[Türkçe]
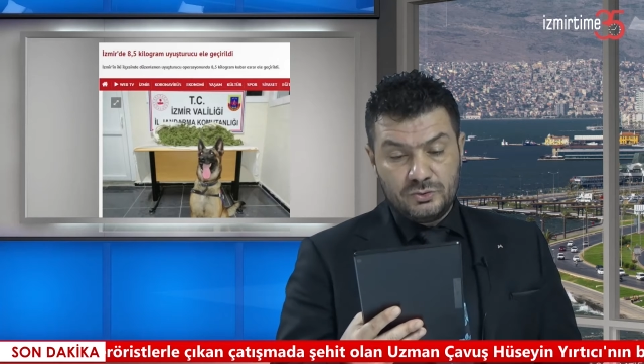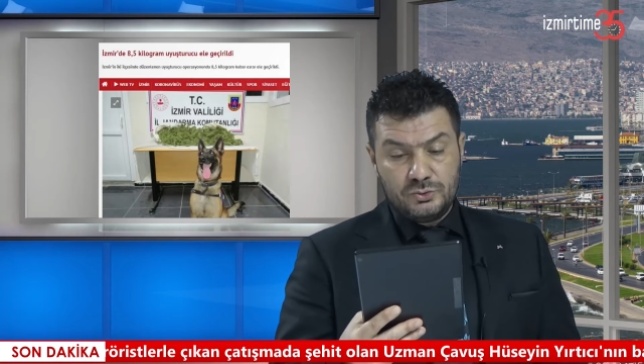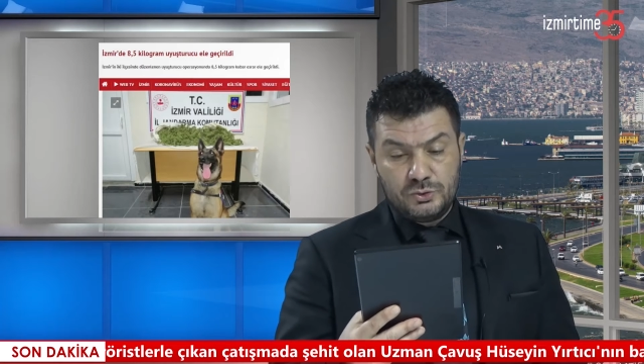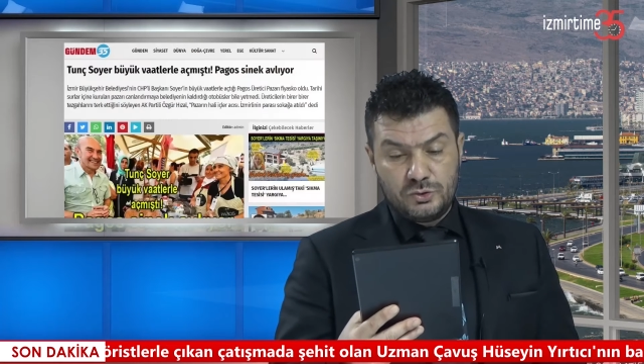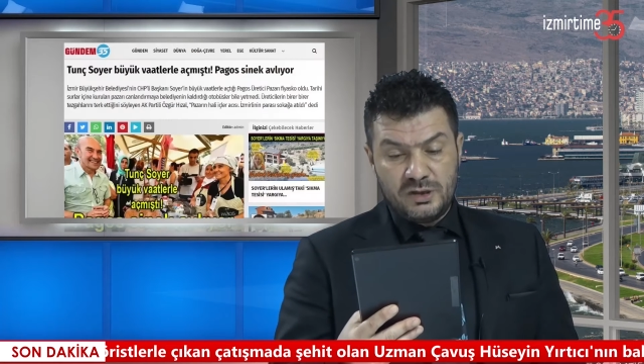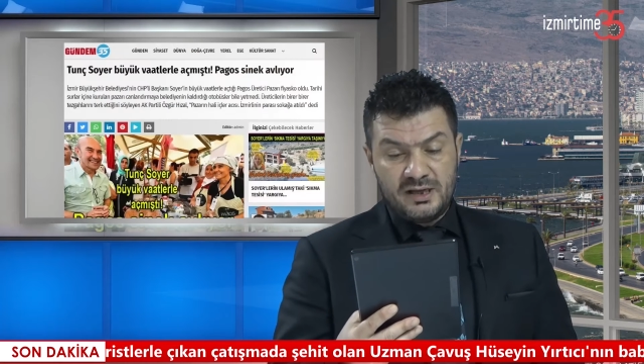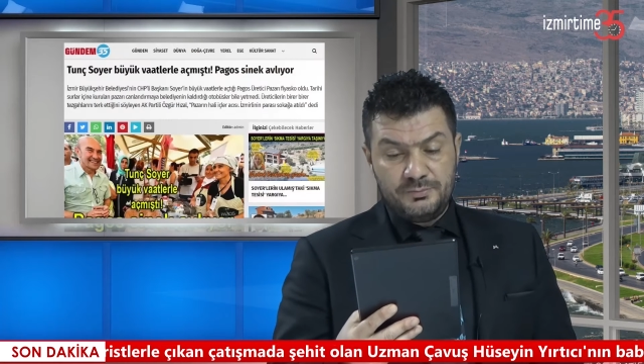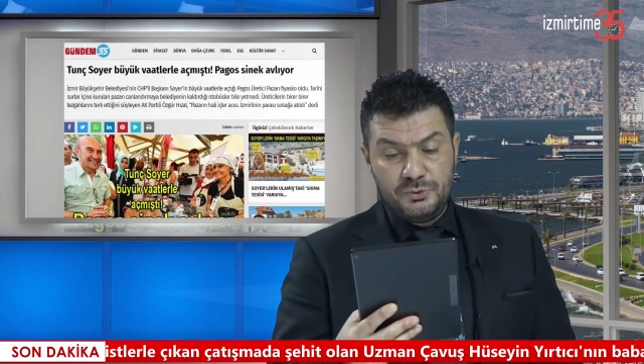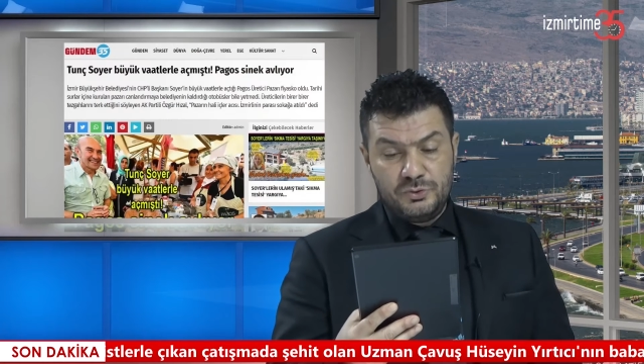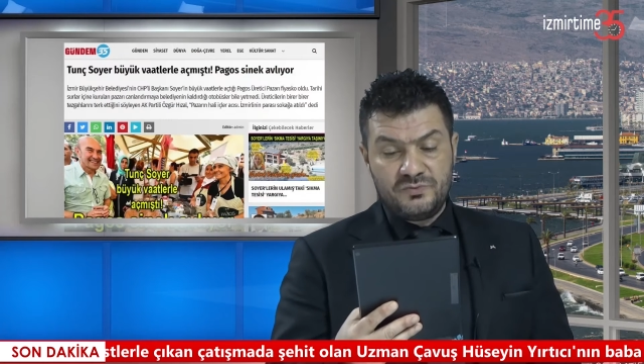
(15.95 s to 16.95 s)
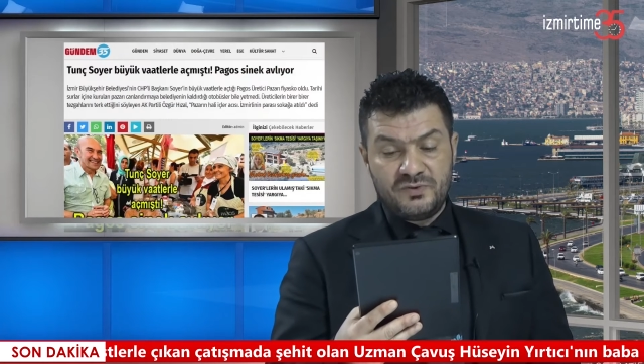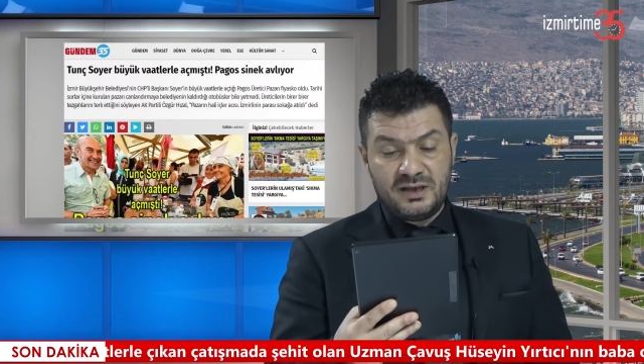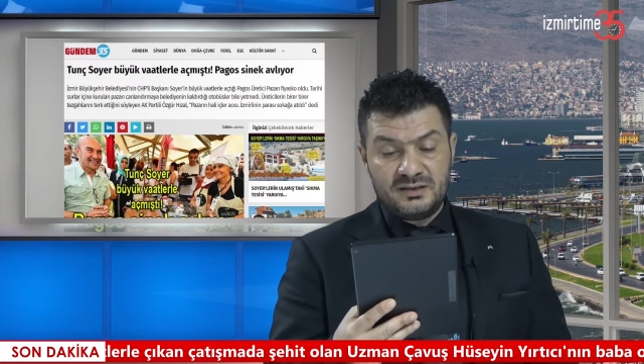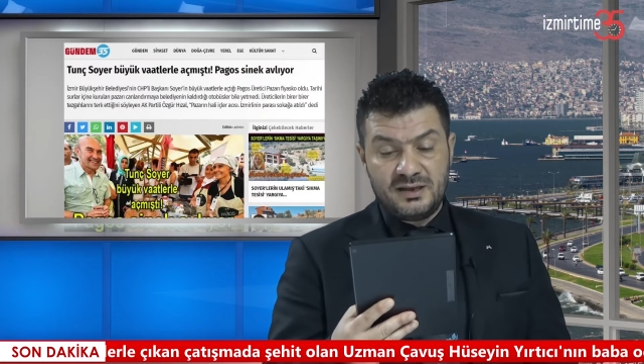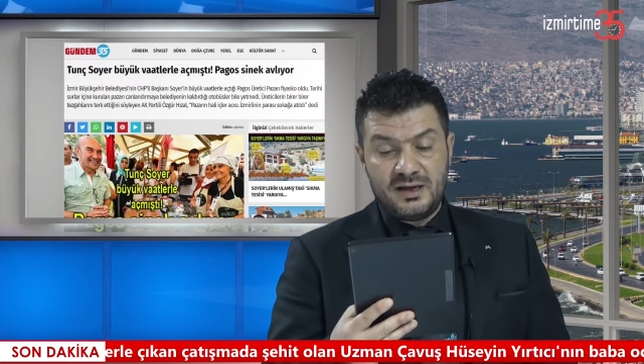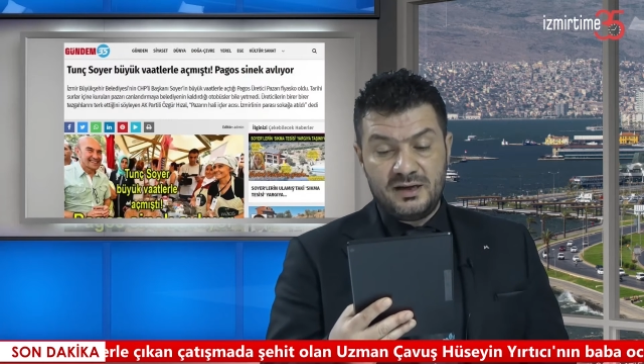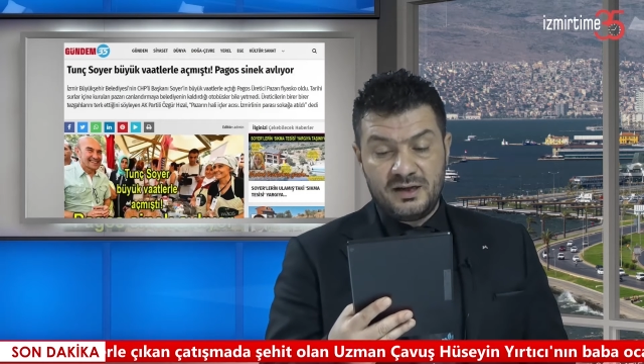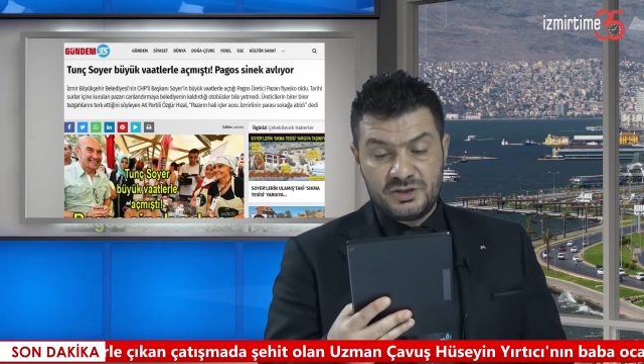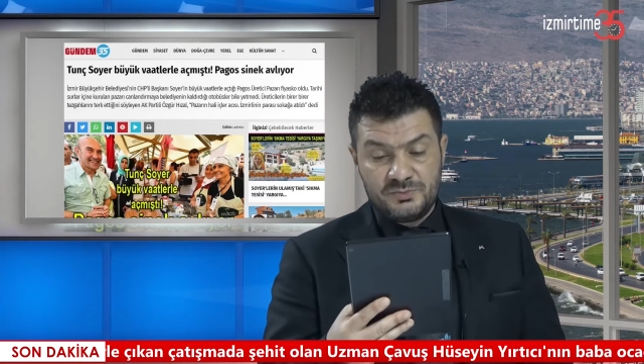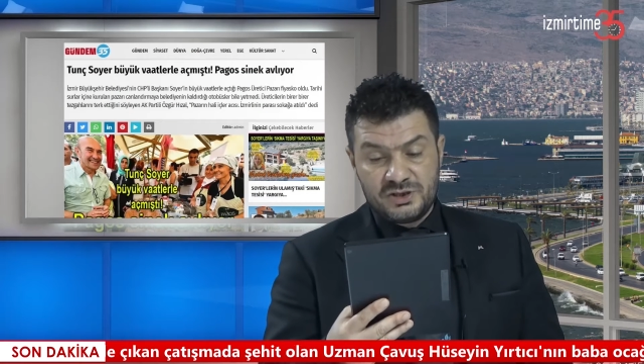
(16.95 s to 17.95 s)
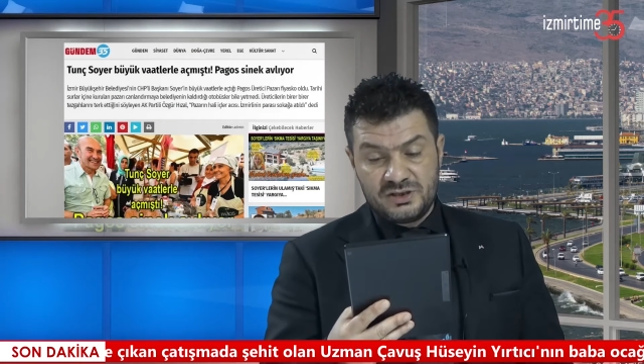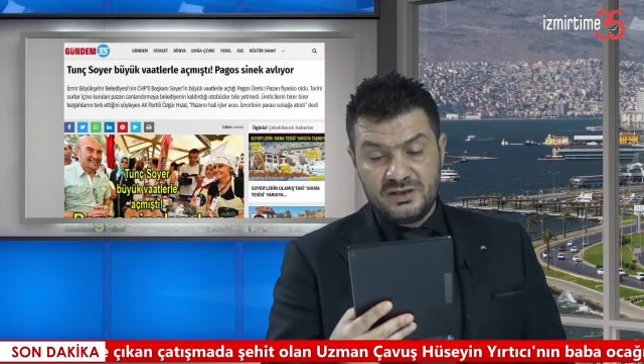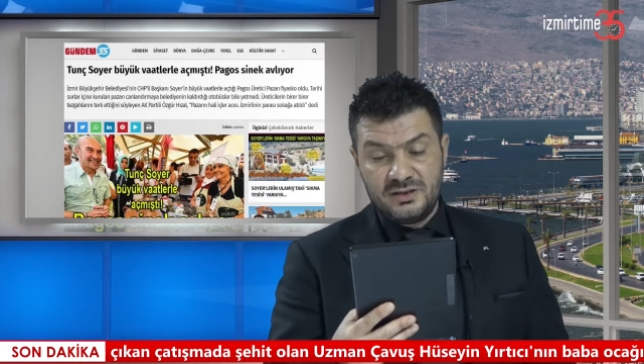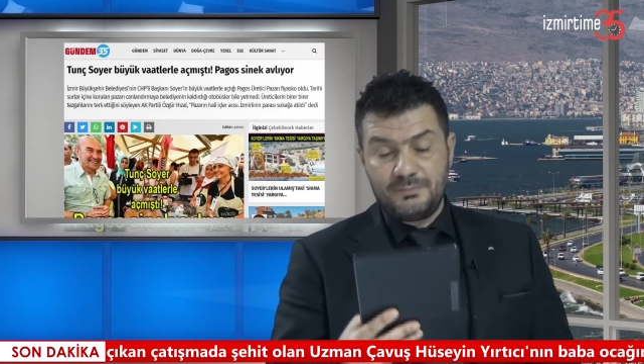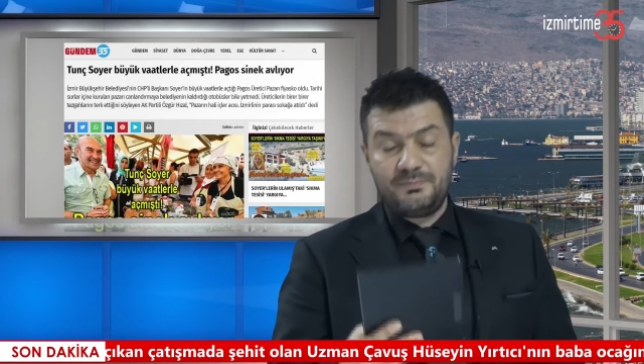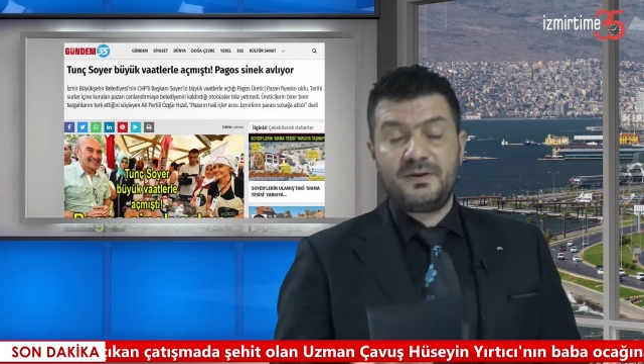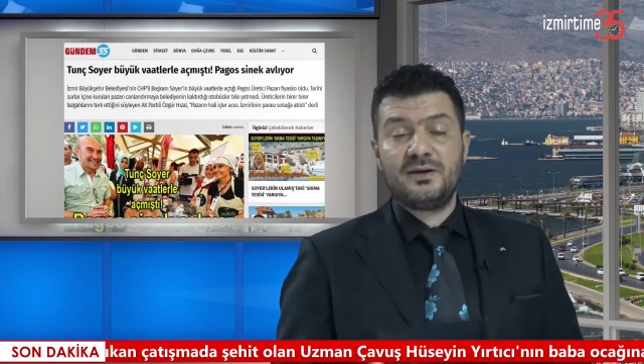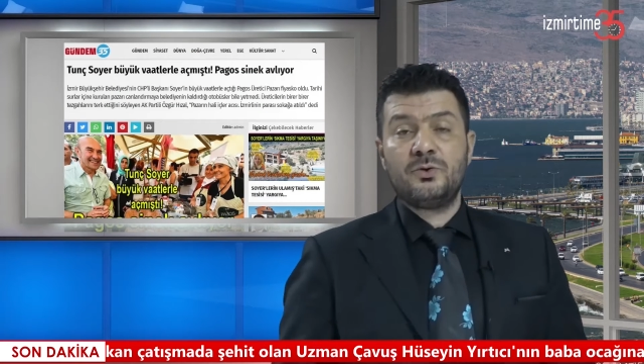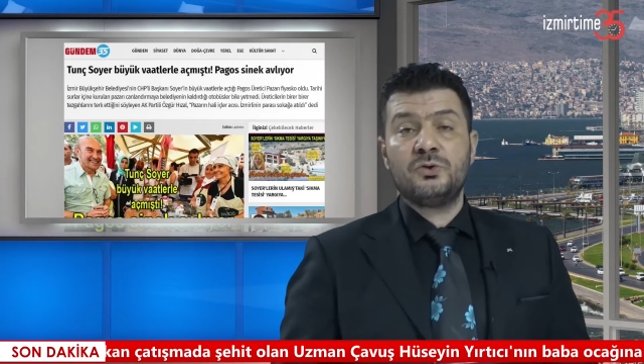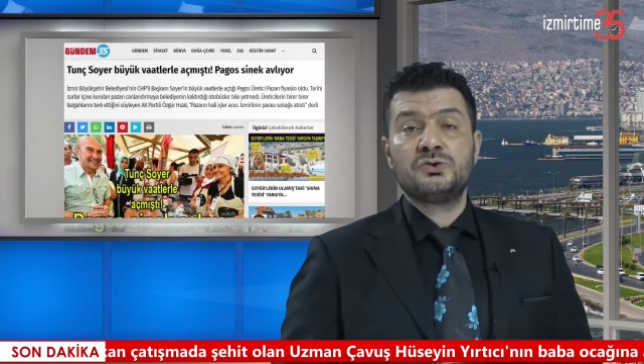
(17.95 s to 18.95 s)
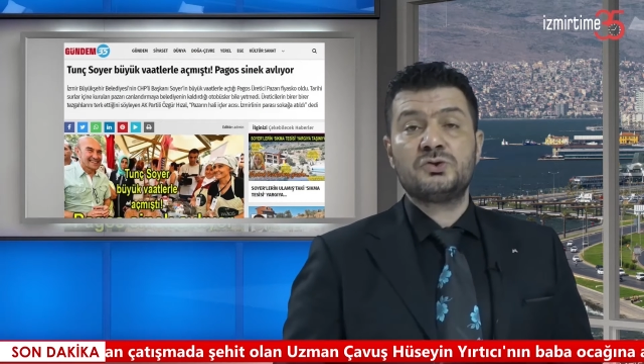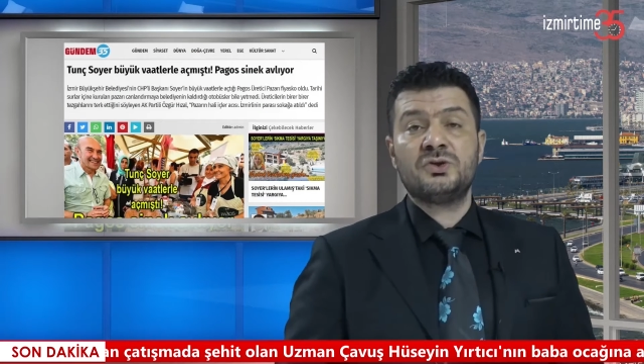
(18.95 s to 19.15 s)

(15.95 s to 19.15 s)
Tunç Soyer büyük vaatlerle açmıştı. Pagos